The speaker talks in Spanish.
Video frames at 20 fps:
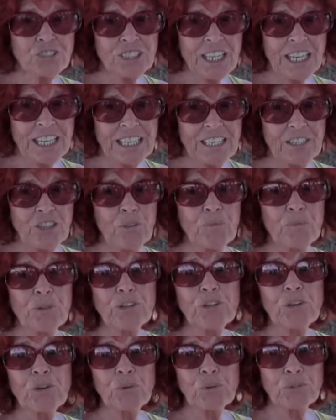no salen
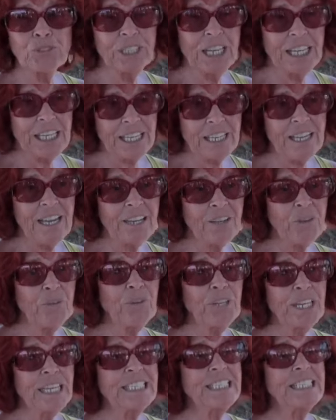como nos gustaría
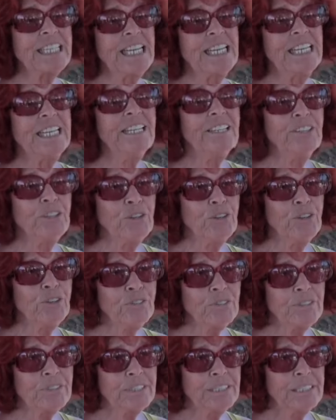que hubieran
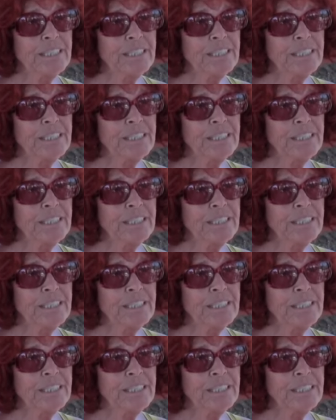salido,